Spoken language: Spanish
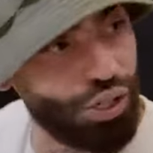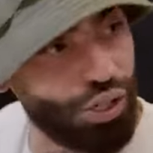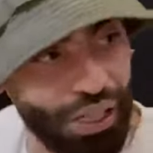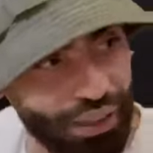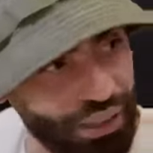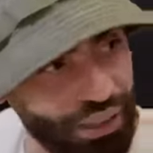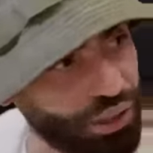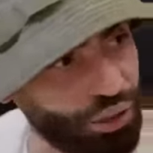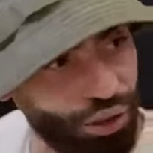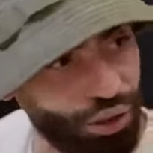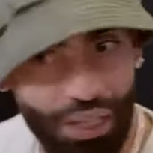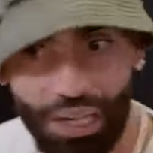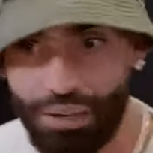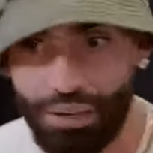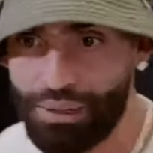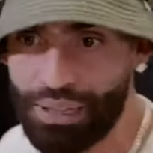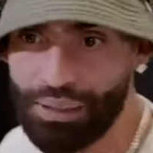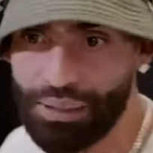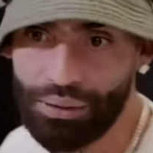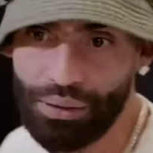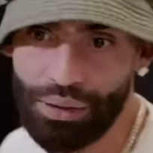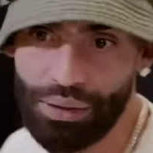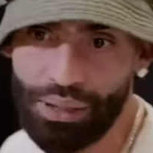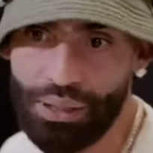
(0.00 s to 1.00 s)
que te estoy
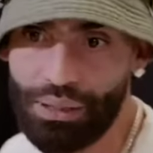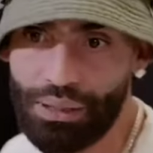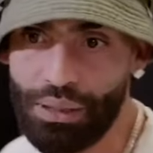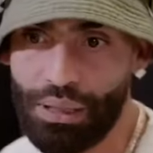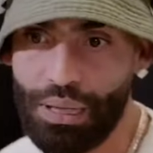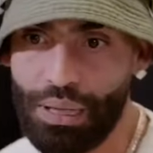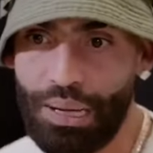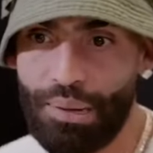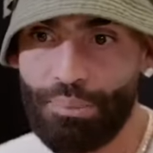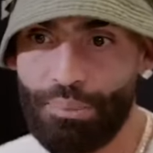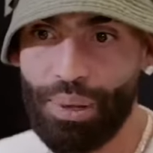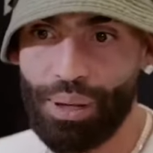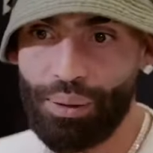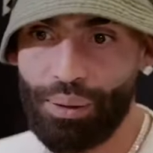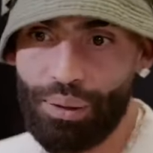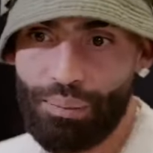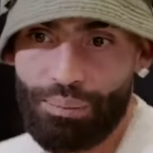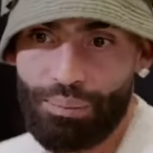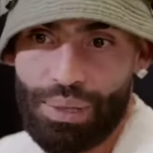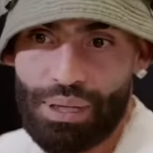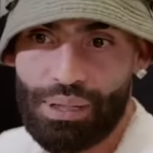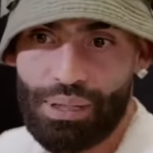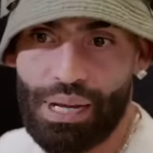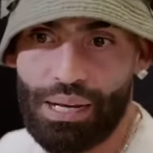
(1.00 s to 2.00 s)
hablando de él. Pero es
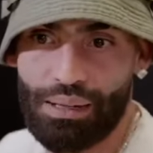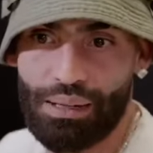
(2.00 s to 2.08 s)
verdad,